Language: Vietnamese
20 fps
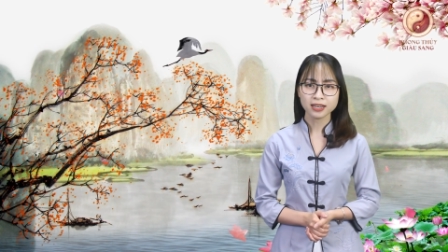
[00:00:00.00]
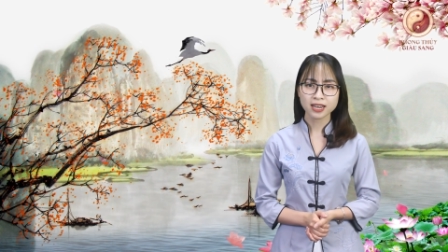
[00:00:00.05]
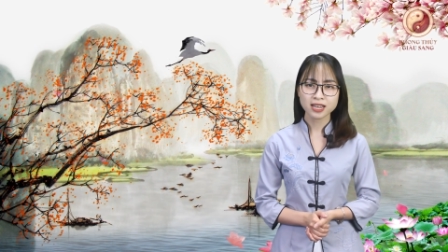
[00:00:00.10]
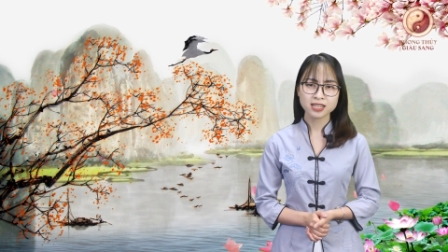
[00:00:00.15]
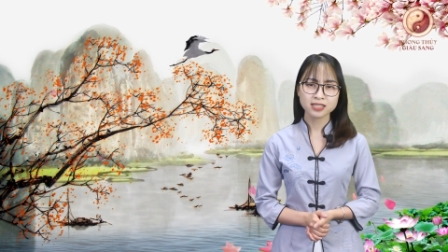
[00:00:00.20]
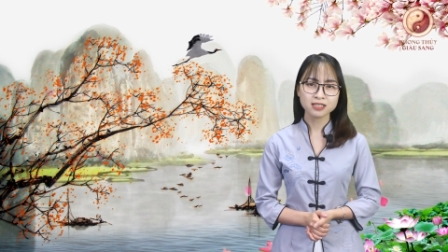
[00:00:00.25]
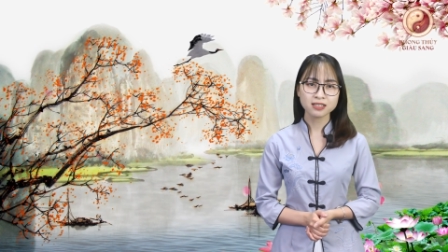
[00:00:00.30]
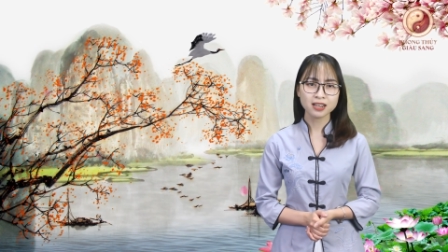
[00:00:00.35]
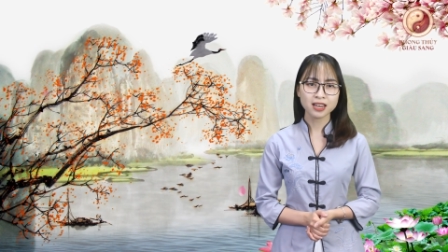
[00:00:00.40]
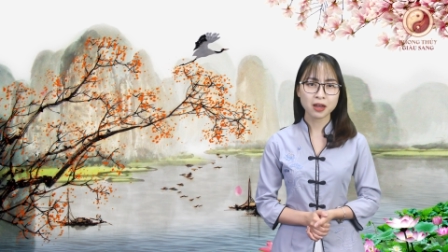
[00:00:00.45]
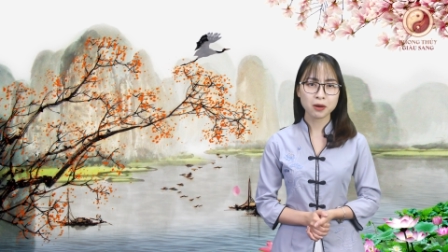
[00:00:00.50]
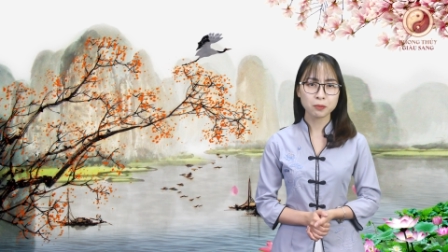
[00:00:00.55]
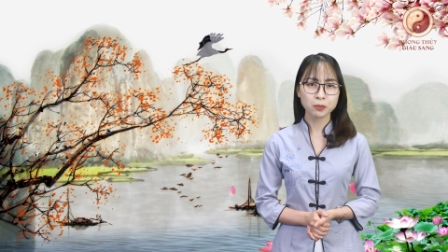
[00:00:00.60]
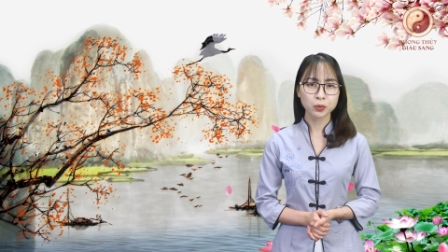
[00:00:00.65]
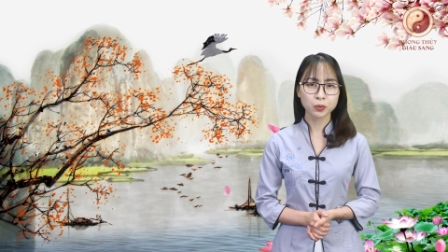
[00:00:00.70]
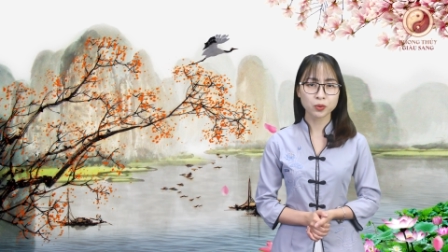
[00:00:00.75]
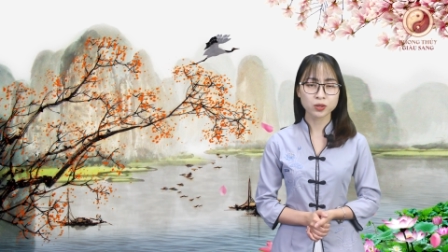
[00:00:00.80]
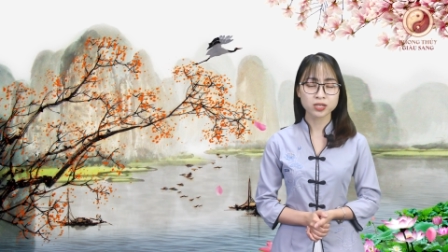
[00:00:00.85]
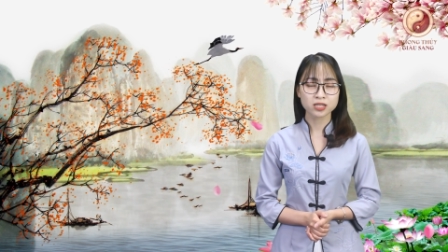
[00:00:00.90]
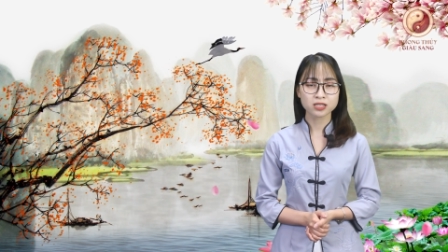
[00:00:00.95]
để dự liệu
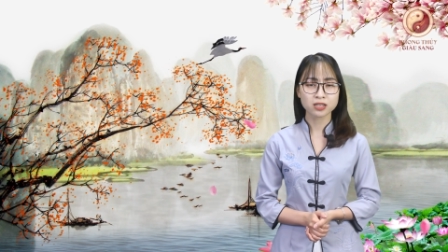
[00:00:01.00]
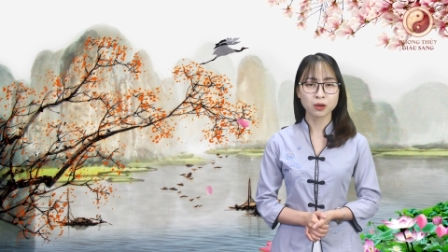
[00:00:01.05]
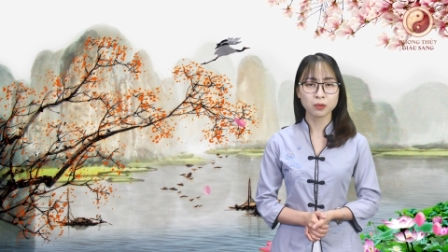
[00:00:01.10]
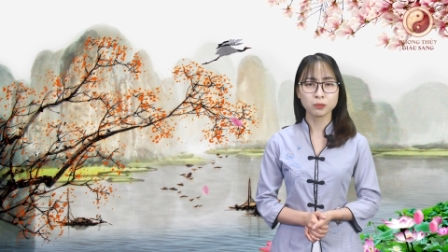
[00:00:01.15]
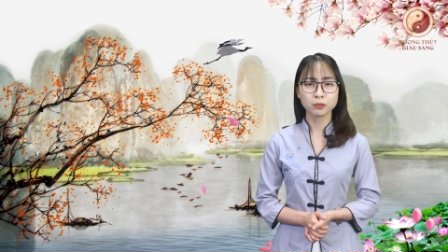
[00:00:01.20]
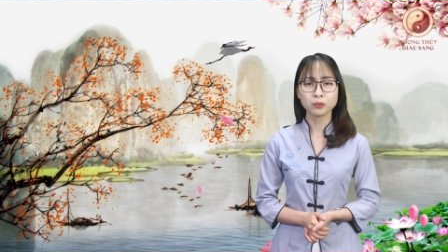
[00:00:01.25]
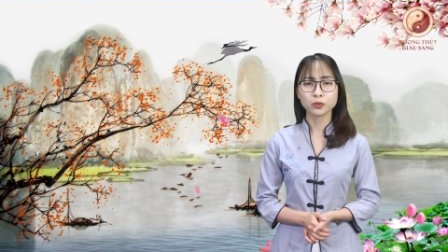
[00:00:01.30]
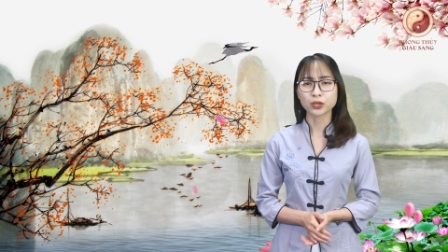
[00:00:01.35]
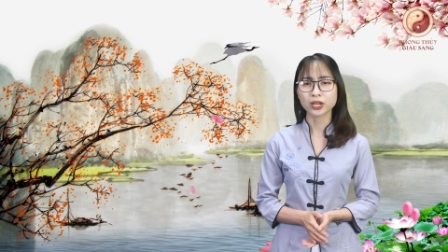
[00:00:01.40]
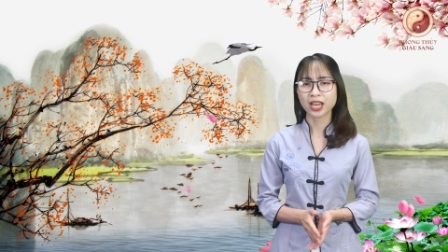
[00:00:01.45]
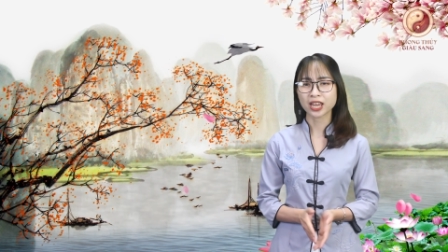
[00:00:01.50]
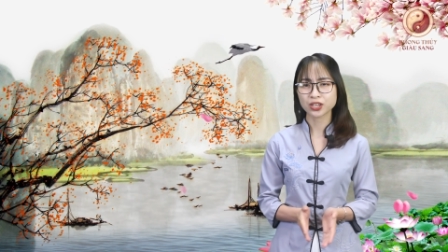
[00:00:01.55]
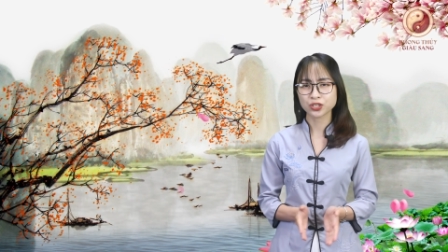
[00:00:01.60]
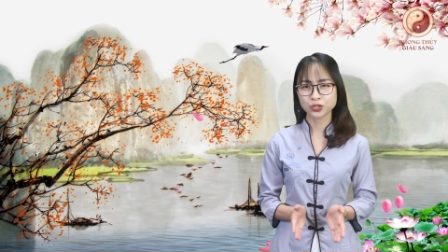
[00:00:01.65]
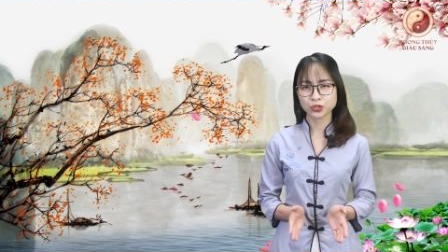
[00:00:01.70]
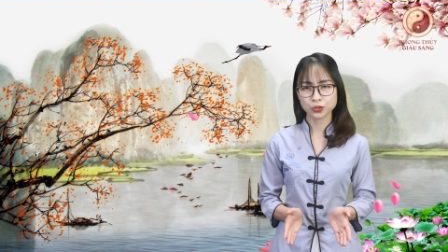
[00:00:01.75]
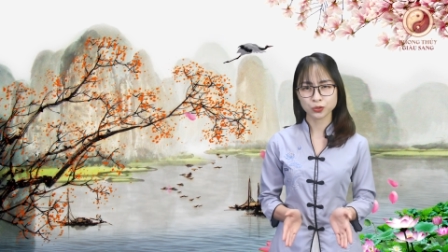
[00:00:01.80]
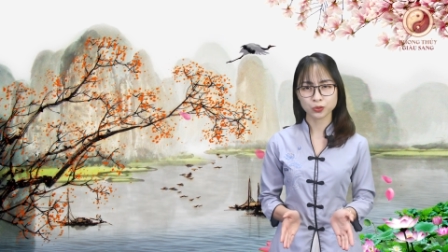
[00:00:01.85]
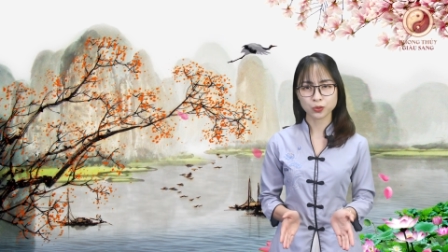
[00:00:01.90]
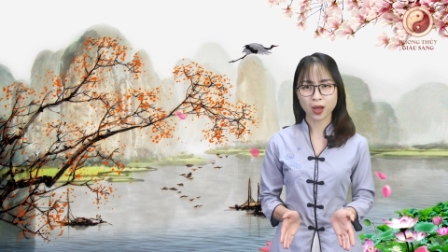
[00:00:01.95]
một cuộc sống một cách
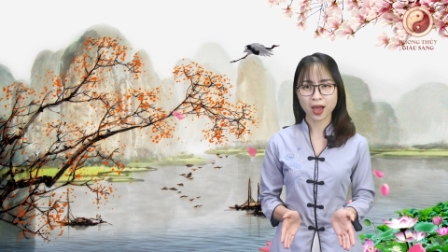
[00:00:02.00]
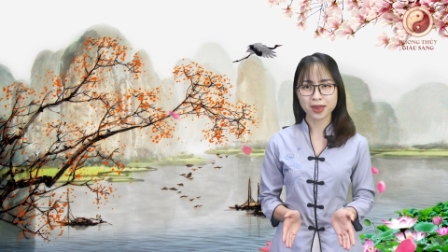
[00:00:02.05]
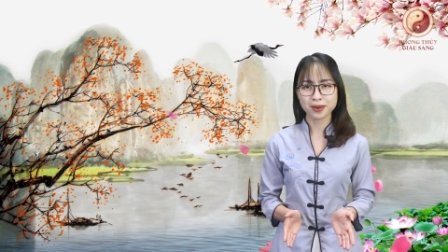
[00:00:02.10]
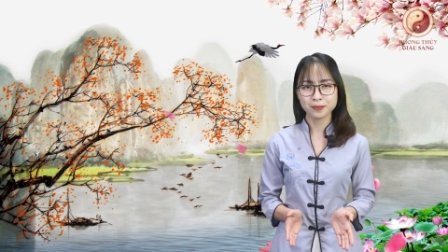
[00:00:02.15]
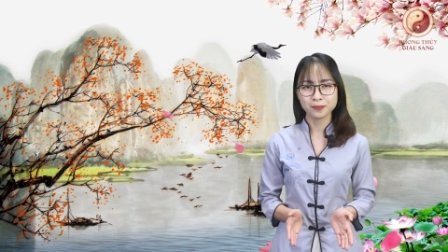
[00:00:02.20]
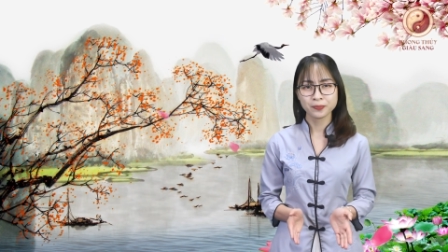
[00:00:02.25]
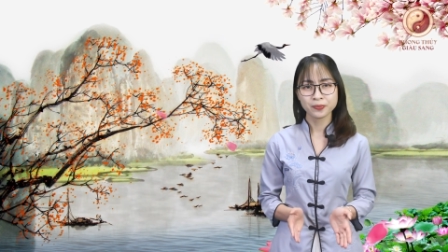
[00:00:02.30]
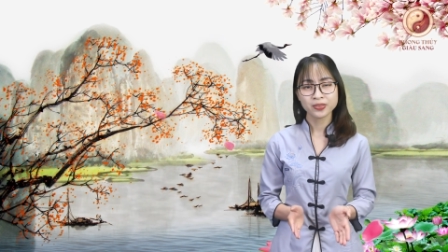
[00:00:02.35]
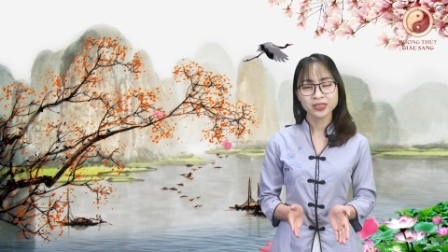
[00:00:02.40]
chu toàn.